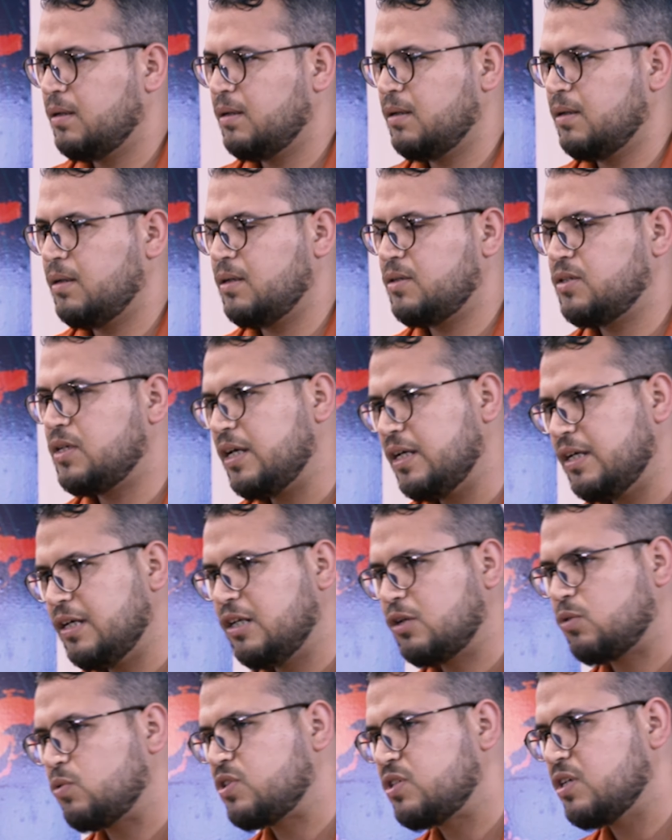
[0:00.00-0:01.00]
أه، تحيه
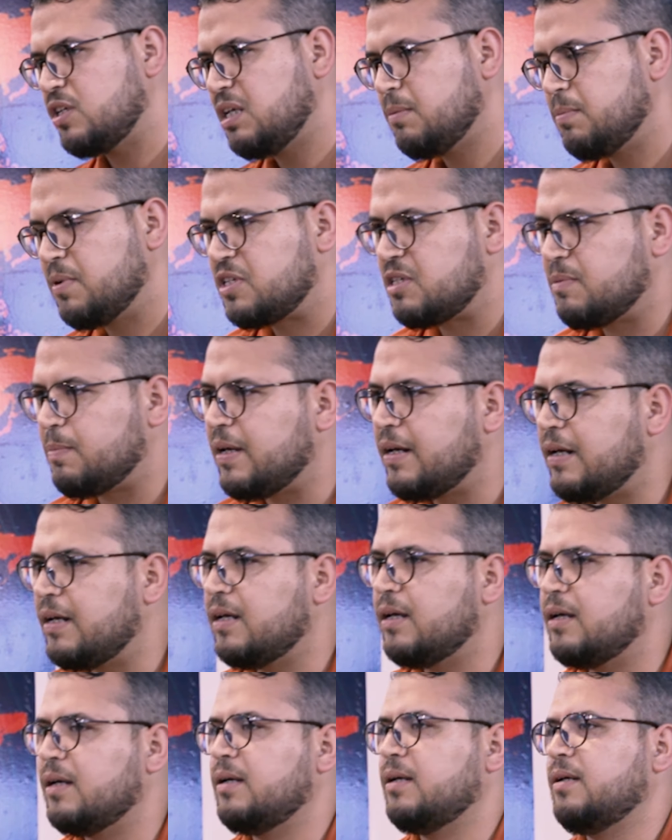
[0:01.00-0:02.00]
لك استاذي بالنسبه
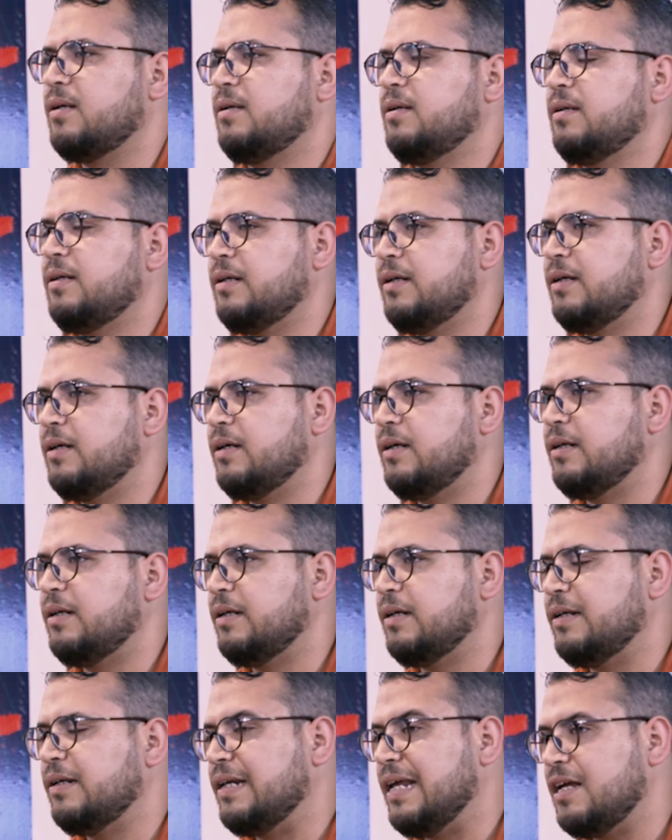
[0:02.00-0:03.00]

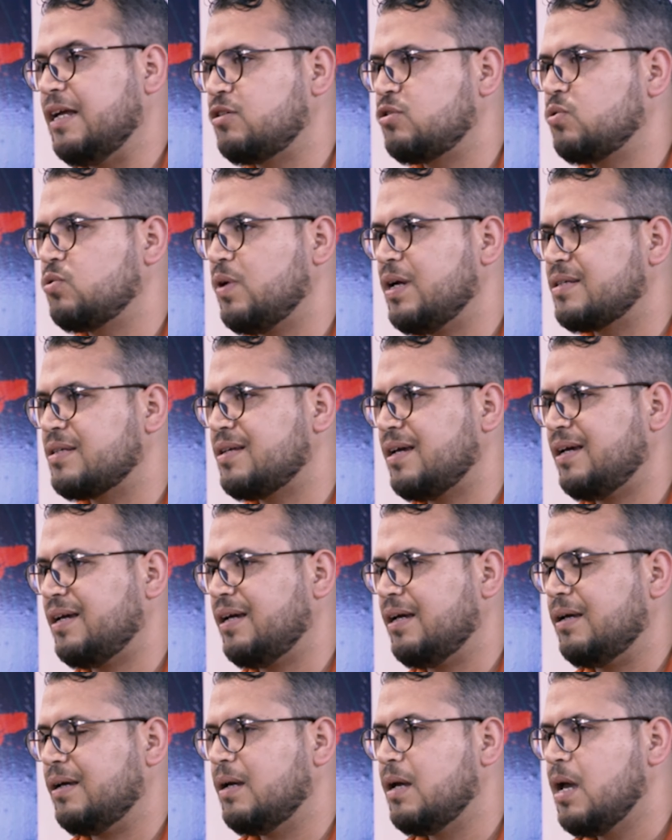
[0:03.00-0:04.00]
لهذا السؤال
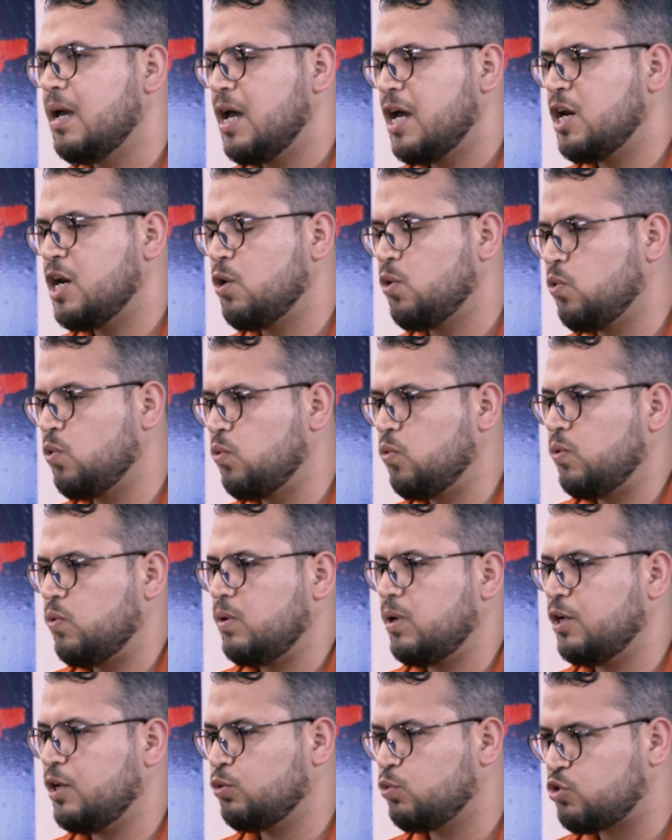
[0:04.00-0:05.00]
صحيح انه
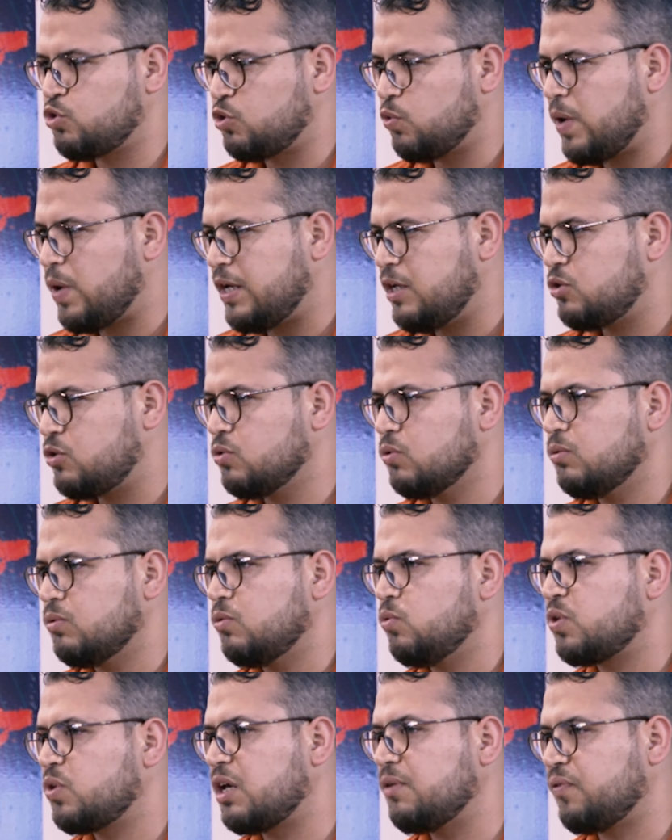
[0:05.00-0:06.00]
عنده جدوائته
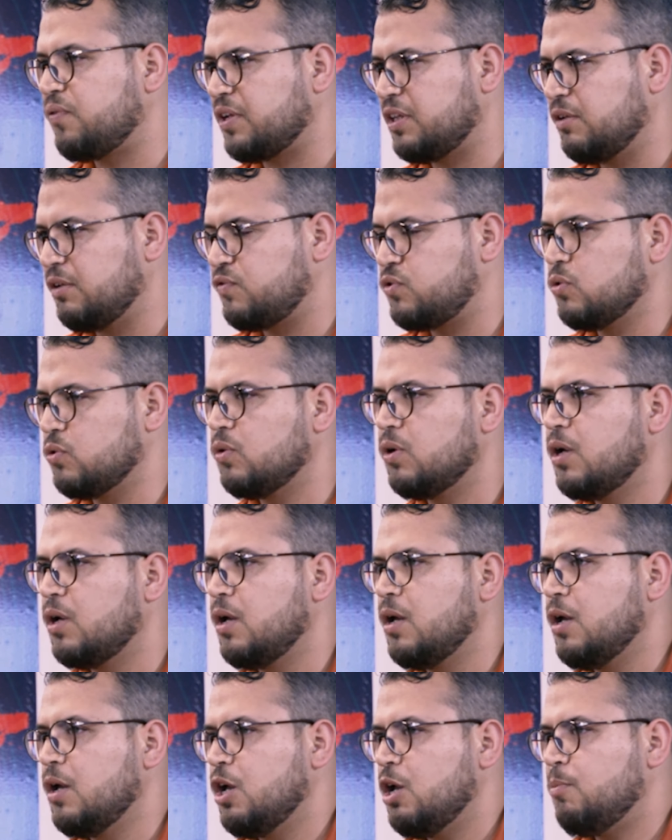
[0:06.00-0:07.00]
وكيفرض نفسه
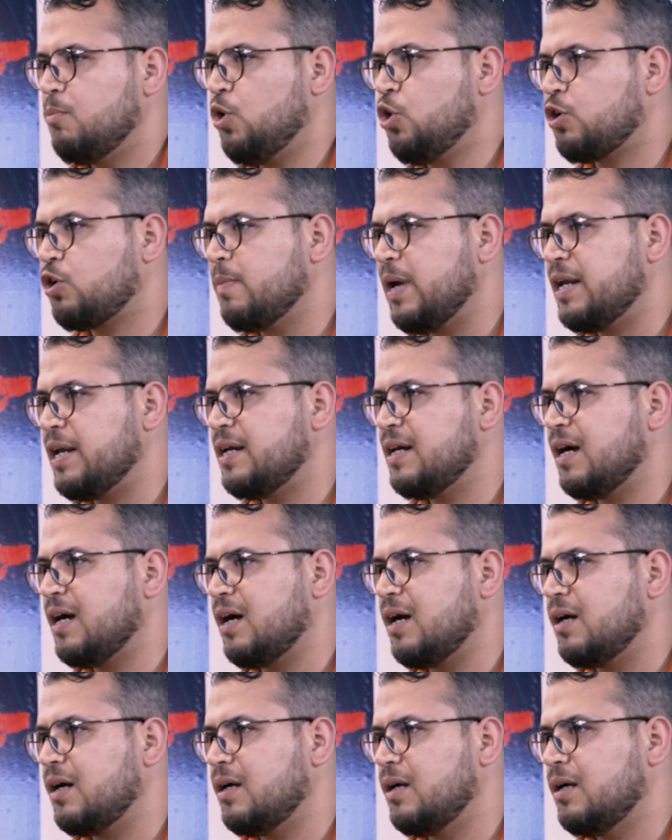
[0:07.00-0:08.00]
بحكم
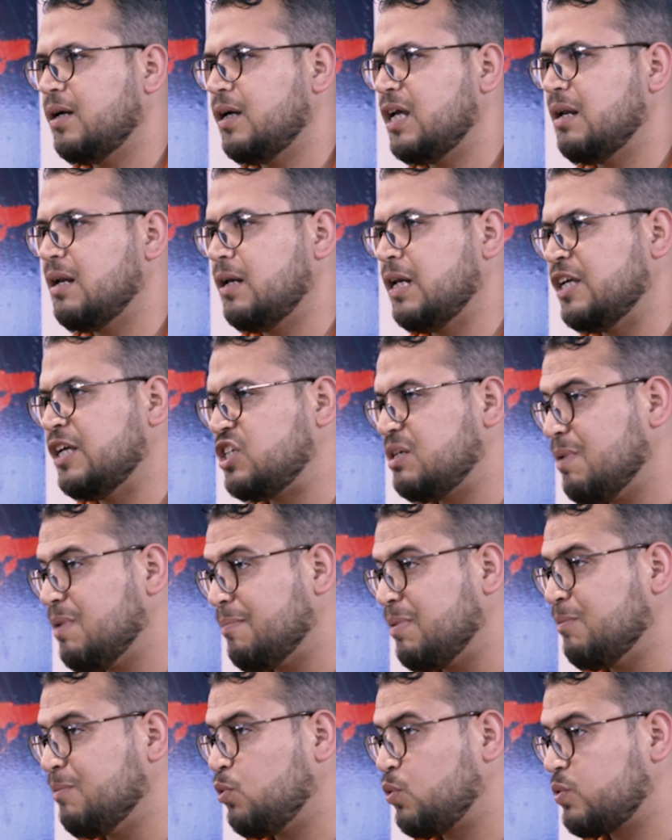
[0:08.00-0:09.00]
ان
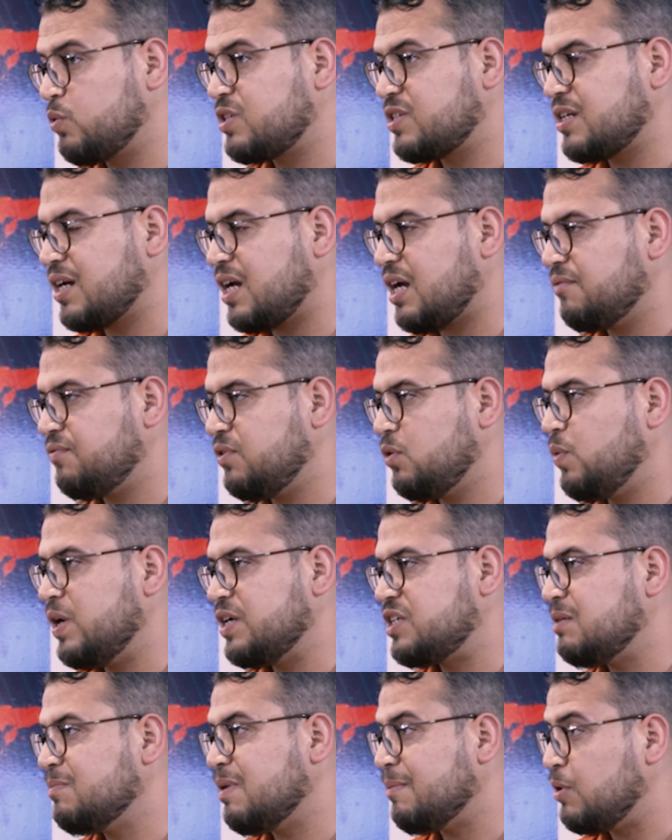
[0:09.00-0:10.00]
الاهتمام بالموروث الثقافي هو
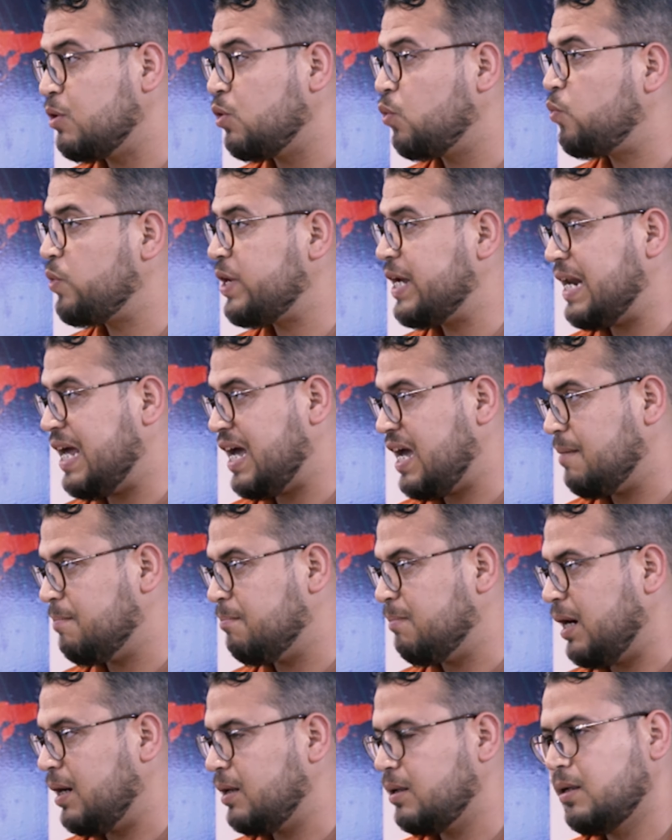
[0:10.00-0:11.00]
اهتمام بالهويه
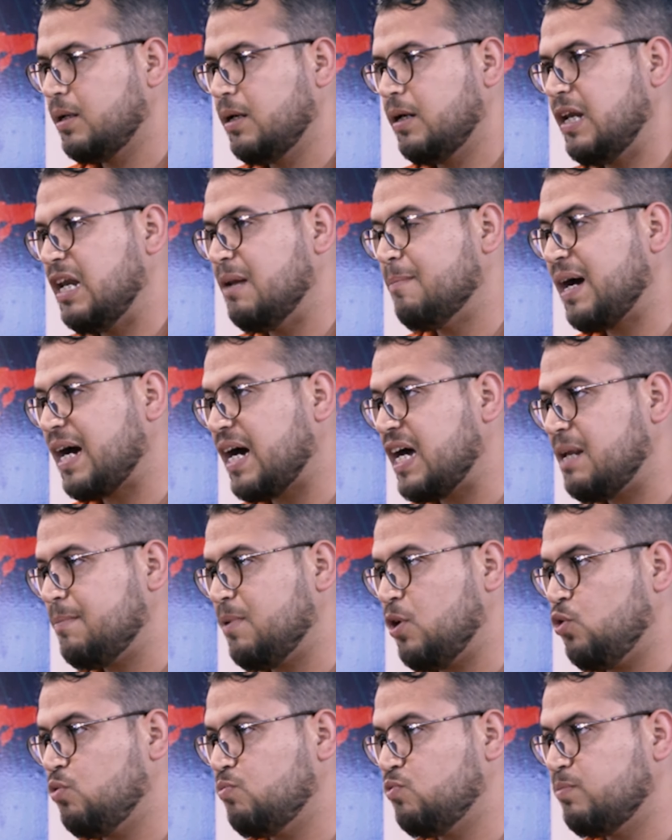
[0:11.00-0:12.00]
العامه نعم.
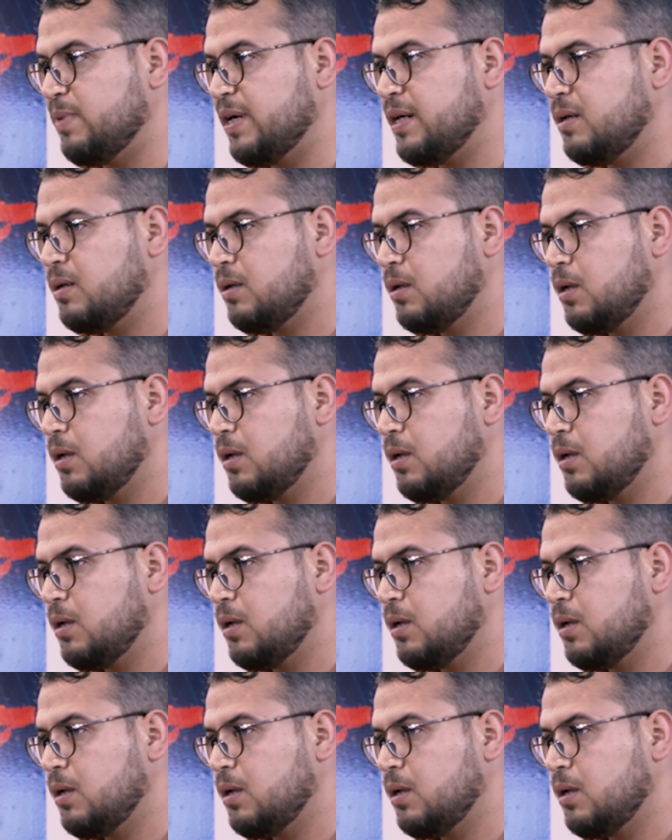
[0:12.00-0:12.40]
للمغاربه عموما